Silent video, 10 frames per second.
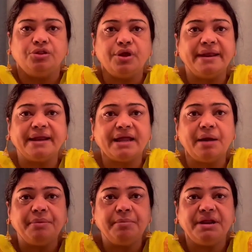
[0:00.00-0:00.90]
তো এটাকে
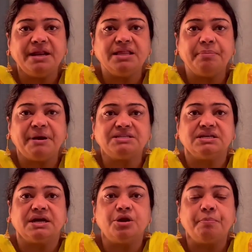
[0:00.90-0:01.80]
আমরা মেনে নিতে পারছি
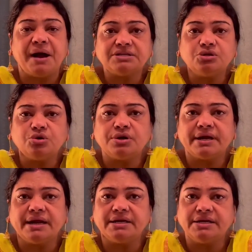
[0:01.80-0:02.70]
না কারণ পাঁচ লক্ষ
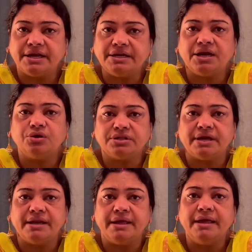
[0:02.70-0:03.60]
টাকা একটা টেন্ডার হতে
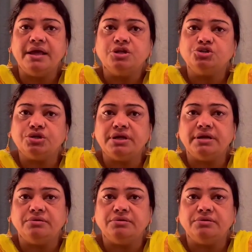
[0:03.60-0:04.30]
গেলে যদি